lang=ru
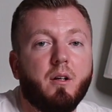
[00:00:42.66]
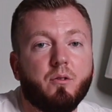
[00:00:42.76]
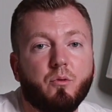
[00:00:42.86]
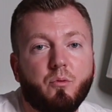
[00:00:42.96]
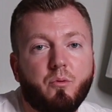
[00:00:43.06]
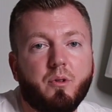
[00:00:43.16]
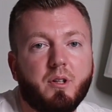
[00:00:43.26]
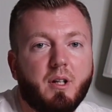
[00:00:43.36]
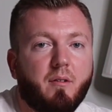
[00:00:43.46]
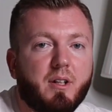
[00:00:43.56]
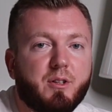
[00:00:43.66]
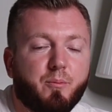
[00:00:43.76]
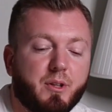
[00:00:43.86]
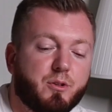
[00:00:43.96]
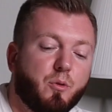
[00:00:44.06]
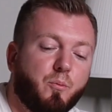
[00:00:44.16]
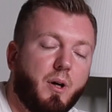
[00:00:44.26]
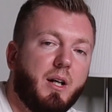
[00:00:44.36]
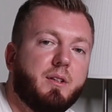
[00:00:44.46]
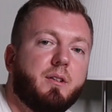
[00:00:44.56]
Ну и давайте
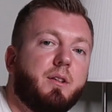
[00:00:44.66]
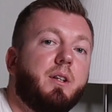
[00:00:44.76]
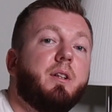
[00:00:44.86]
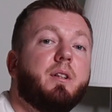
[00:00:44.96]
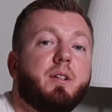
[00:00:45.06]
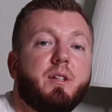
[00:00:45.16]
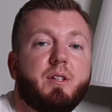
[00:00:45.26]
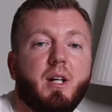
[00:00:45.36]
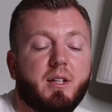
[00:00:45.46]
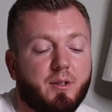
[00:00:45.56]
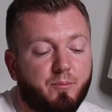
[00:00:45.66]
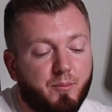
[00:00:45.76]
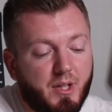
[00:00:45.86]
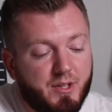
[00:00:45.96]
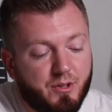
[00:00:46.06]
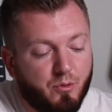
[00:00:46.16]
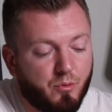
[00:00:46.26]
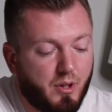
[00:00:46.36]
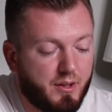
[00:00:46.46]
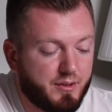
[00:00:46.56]
приступать. И на десятом месте
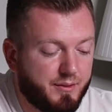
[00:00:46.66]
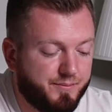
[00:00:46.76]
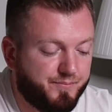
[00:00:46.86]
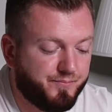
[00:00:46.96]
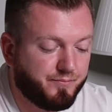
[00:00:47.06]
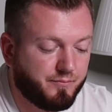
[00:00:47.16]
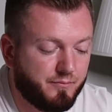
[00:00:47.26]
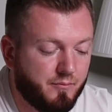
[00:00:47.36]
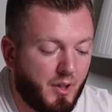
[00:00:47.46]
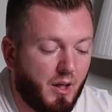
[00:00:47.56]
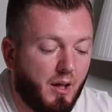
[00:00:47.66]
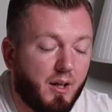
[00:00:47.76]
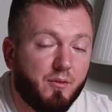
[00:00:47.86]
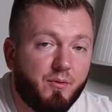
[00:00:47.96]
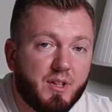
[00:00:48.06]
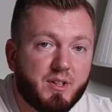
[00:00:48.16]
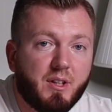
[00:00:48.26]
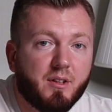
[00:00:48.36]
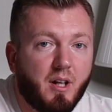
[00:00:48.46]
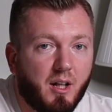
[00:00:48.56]
у нас
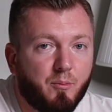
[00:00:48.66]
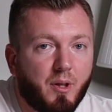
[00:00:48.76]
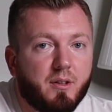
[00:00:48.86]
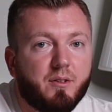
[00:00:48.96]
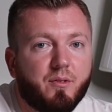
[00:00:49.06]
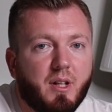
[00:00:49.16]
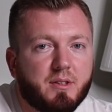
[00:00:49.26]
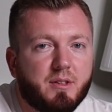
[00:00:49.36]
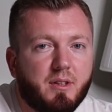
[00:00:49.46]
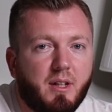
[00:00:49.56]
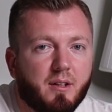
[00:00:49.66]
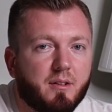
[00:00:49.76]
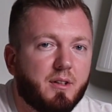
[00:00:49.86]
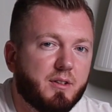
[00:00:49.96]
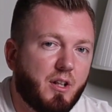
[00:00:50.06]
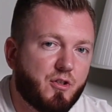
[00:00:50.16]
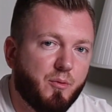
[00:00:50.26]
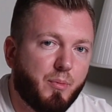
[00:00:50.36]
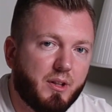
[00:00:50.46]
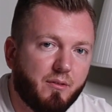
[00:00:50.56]
Виски Далмар 12 лет.
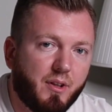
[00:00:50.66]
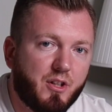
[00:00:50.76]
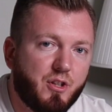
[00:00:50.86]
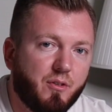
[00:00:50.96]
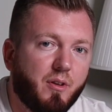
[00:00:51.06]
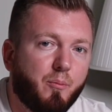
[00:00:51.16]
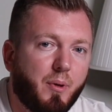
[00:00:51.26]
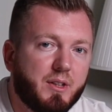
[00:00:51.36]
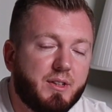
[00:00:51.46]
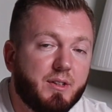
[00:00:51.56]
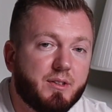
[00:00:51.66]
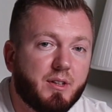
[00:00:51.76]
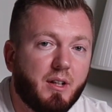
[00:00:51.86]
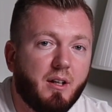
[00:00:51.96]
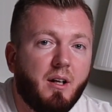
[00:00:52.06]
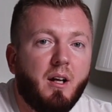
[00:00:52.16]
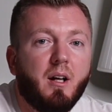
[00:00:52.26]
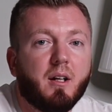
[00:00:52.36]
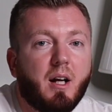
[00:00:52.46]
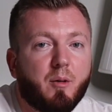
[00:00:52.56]
Достаточно противоречивая позиция.
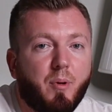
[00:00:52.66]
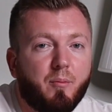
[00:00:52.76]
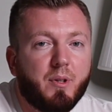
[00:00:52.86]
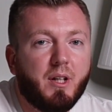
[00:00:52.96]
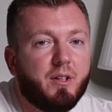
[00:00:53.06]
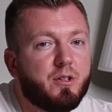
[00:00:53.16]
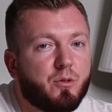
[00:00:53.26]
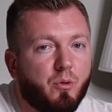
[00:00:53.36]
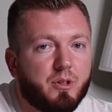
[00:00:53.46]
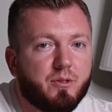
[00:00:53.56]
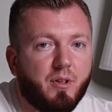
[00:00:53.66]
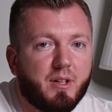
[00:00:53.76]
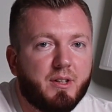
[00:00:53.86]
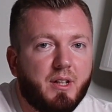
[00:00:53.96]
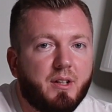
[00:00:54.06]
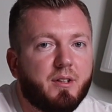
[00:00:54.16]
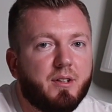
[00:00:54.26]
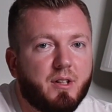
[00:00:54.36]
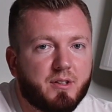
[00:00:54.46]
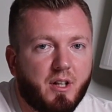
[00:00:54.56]
Как по мне, не стоит своих денег,
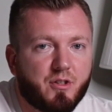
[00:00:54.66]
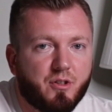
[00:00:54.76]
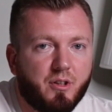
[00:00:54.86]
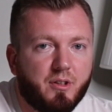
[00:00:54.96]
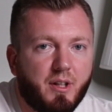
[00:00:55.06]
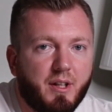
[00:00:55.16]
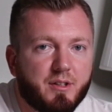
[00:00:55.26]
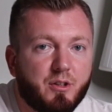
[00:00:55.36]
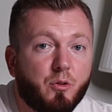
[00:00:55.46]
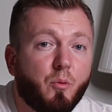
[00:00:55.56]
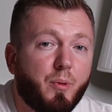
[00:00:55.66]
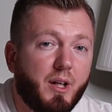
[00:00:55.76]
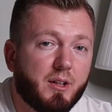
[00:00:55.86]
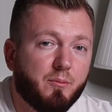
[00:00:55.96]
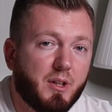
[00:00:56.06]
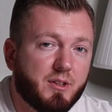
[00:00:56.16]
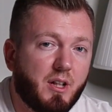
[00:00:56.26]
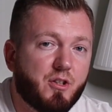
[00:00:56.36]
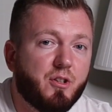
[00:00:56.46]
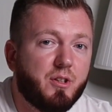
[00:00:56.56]
недостаточно интересный, но при этом
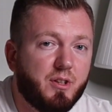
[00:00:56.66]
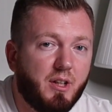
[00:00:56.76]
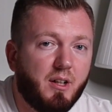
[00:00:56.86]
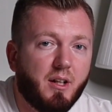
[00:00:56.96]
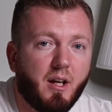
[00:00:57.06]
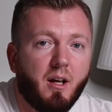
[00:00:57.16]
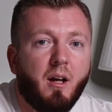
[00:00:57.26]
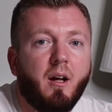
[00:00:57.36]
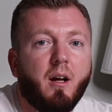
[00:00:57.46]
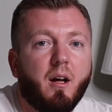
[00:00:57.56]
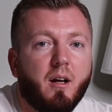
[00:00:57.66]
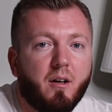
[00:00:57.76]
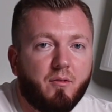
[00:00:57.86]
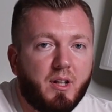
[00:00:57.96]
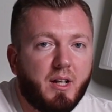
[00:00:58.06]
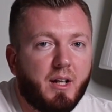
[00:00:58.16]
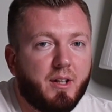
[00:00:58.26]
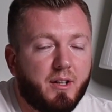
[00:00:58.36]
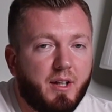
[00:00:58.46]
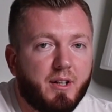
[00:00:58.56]
достаточно сильное э,
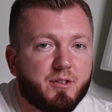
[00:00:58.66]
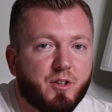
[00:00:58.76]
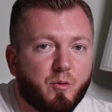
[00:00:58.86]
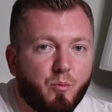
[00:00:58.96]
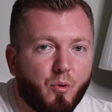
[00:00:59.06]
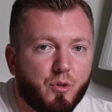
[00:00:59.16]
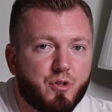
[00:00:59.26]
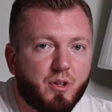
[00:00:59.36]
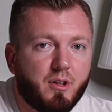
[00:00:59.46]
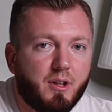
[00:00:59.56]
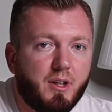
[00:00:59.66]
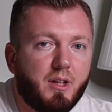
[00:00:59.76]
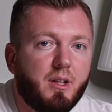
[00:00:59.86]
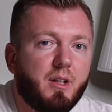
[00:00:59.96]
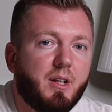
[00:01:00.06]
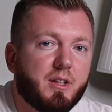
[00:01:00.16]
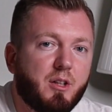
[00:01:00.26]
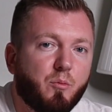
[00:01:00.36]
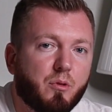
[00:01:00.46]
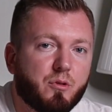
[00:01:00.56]
влияние хересных бочек. И если бы он